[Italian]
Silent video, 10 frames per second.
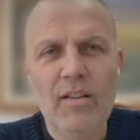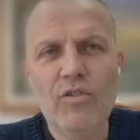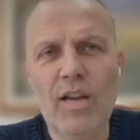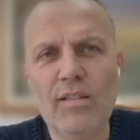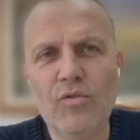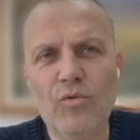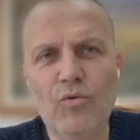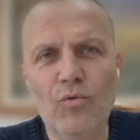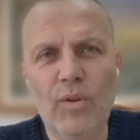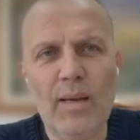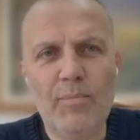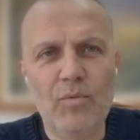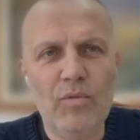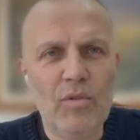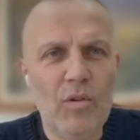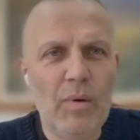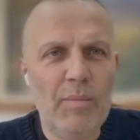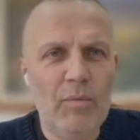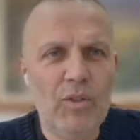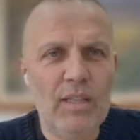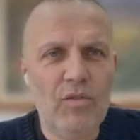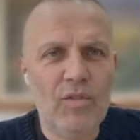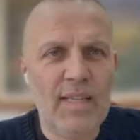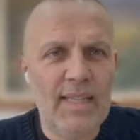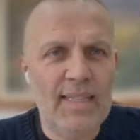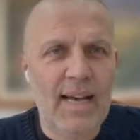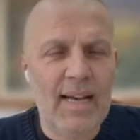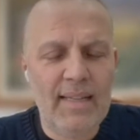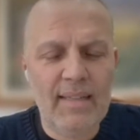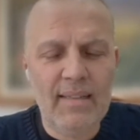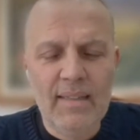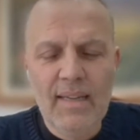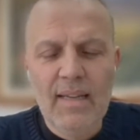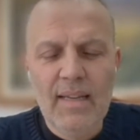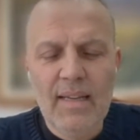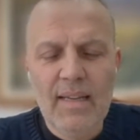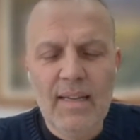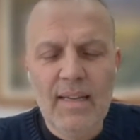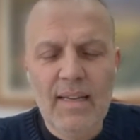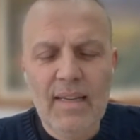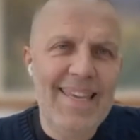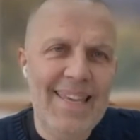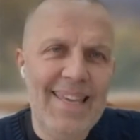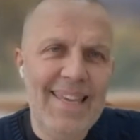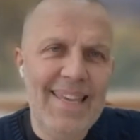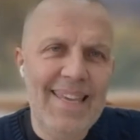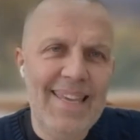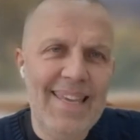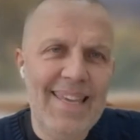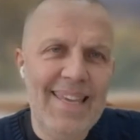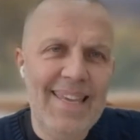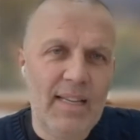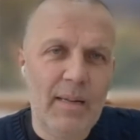cioè strutture appunto, come abbiamo detto, sanitarie, mentre le, le, ICA, perché il